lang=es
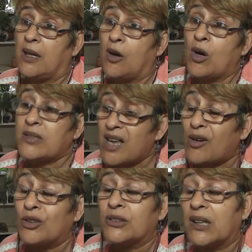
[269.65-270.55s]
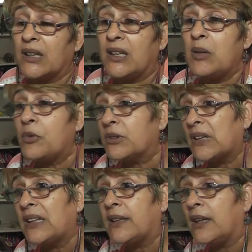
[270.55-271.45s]
O sea, contener es
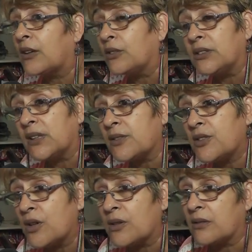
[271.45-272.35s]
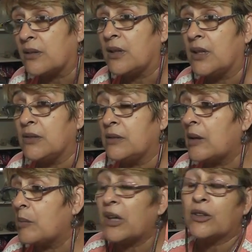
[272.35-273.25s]
importante la contención. Si una
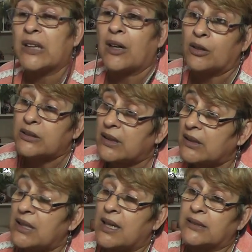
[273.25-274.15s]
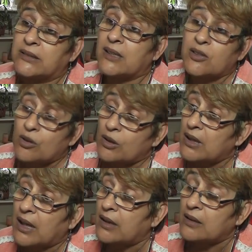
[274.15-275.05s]
mamá no está contenida, está
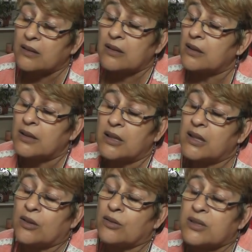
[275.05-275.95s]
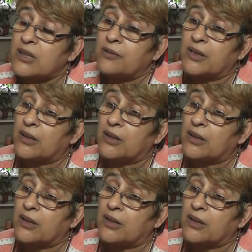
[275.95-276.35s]
sola, y no sirve,